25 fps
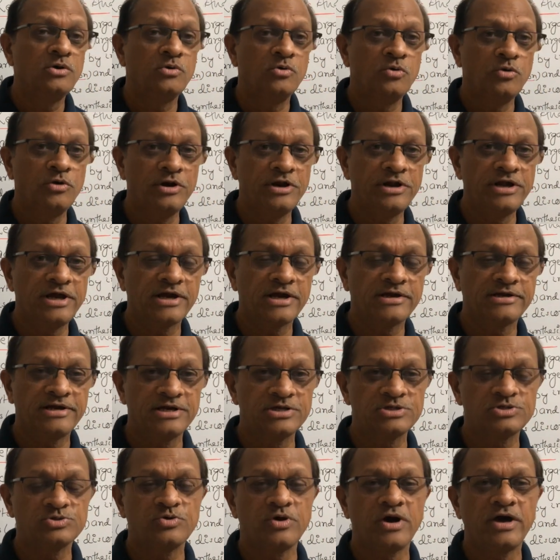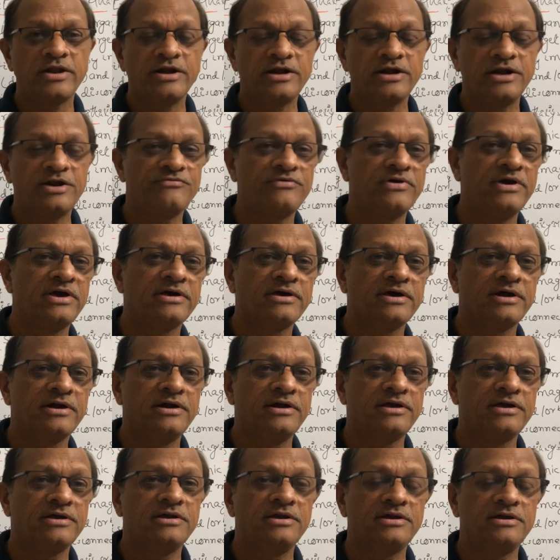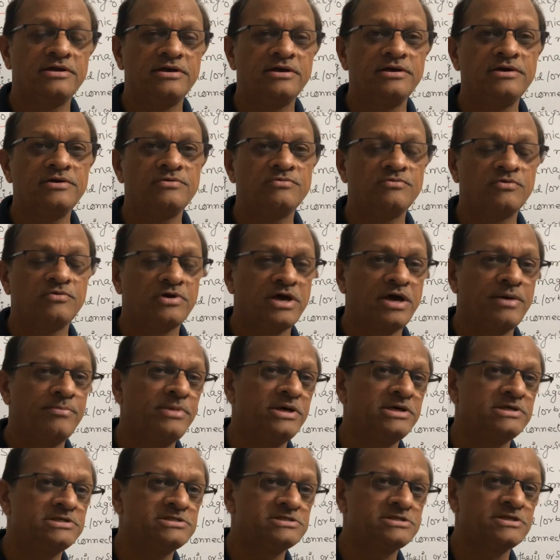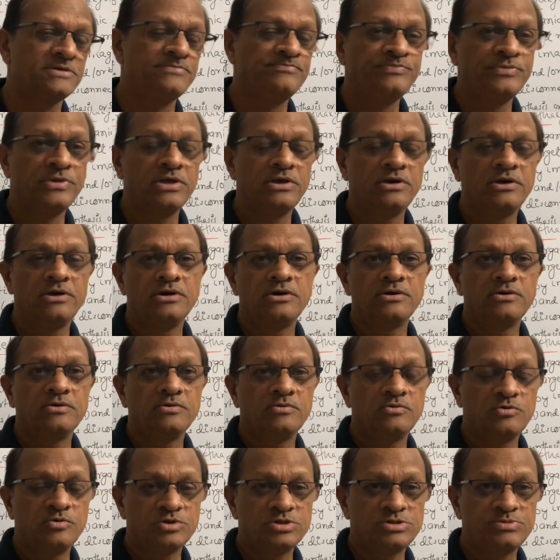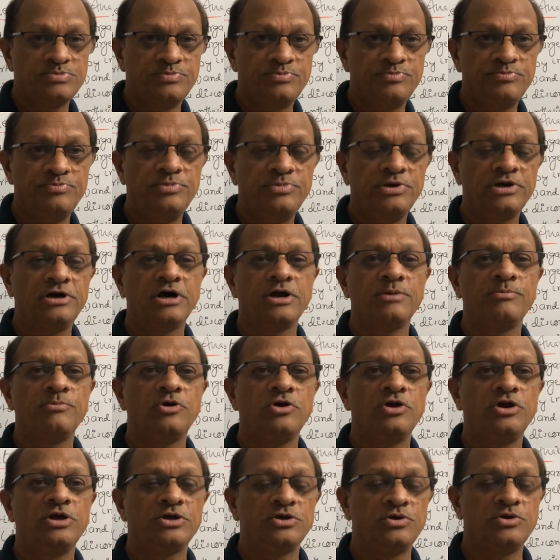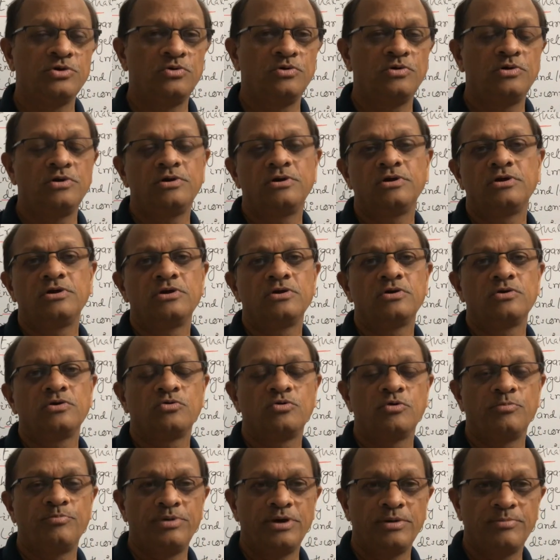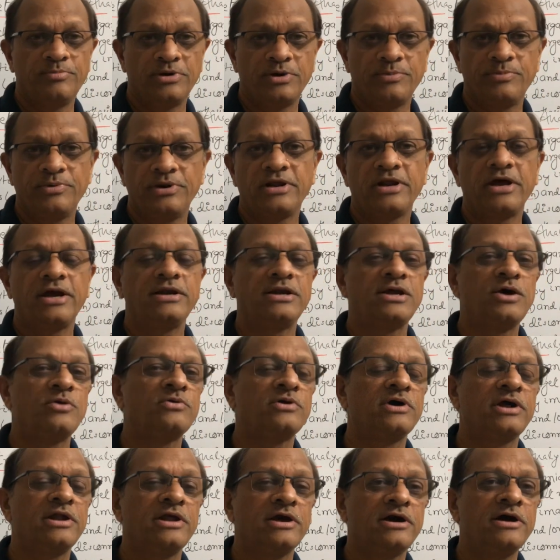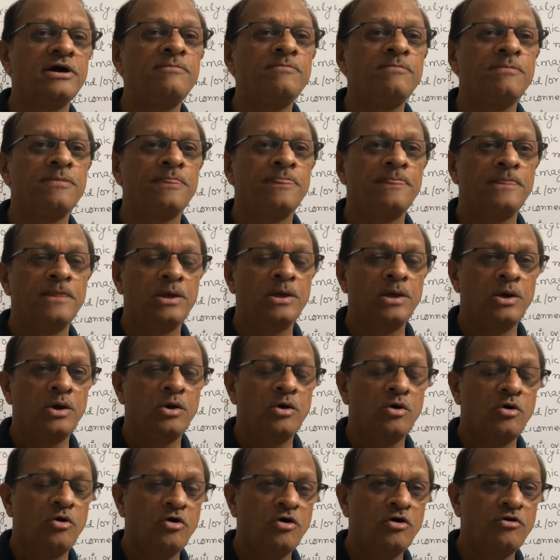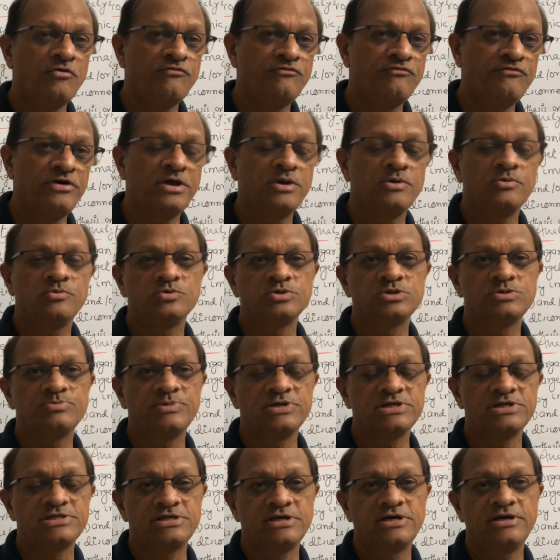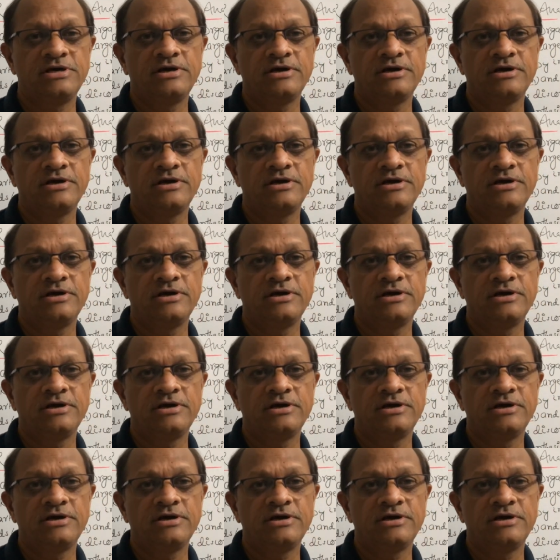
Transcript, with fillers: उन रिएक्टेंट्स को आइडेंटिफाई करने के लिए वो केमिस्ट उस बिगर मॉलिक्यूल को पेपर पे राइट डाउन करेगा और फिर उसमें से